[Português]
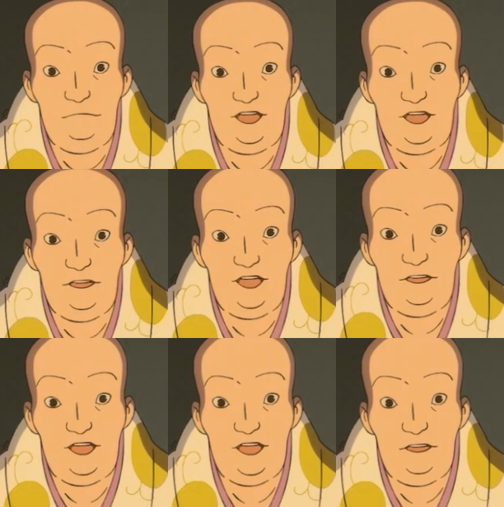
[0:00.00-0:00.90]
que foi
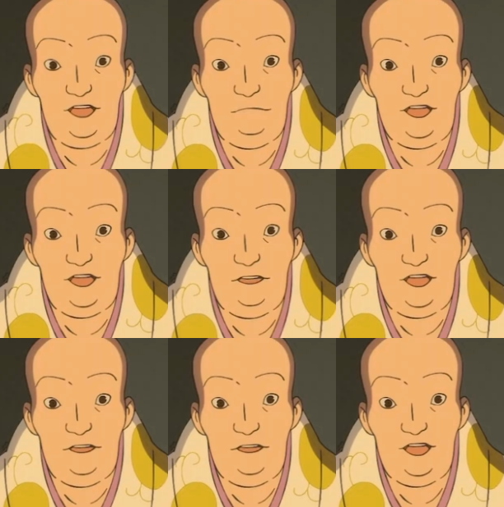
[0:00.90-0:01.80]

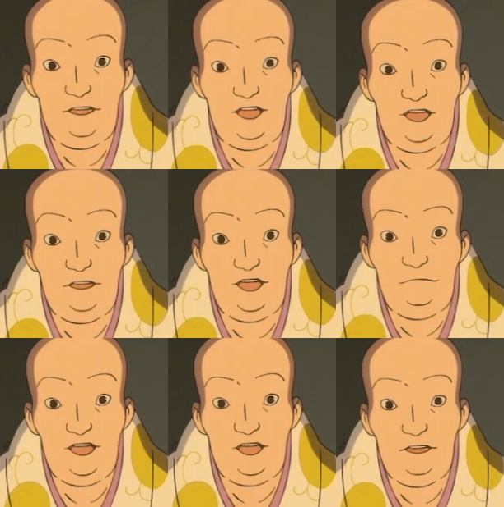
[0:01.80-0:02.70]
enclausurado ele
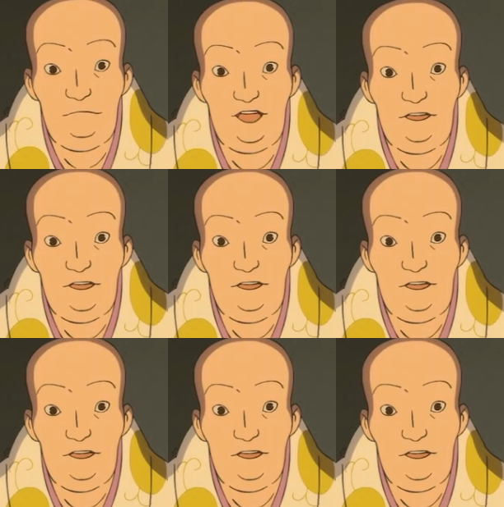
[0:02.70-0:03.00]
fez voto